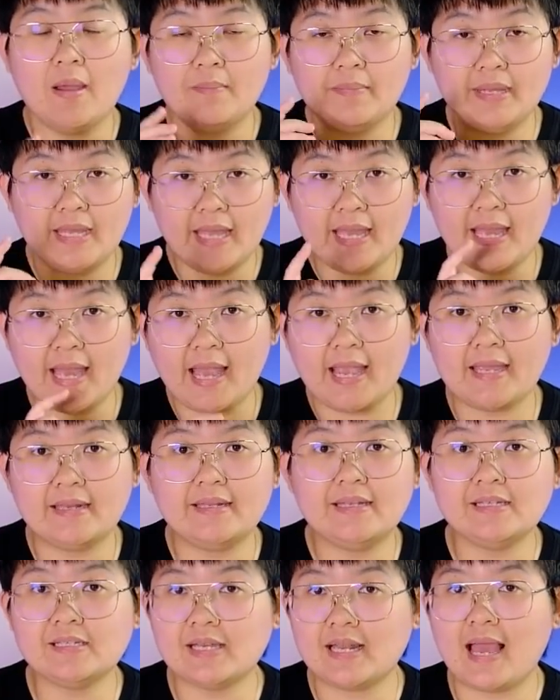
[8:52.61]
มี AI
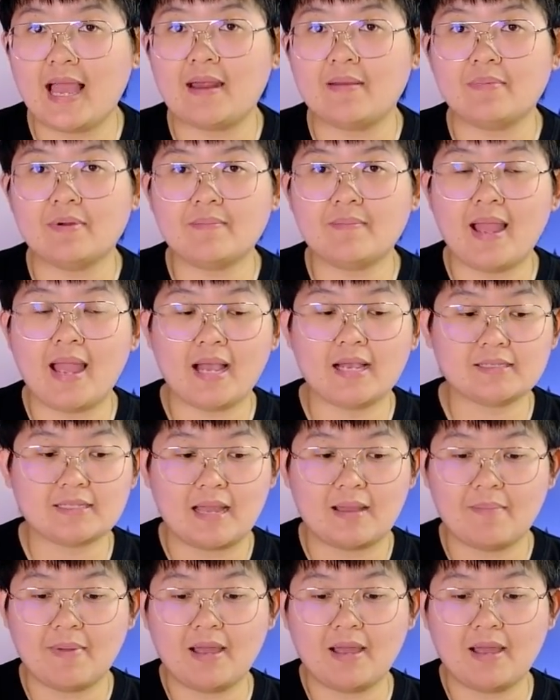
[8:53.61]
ที่ฉลาดมากๆสา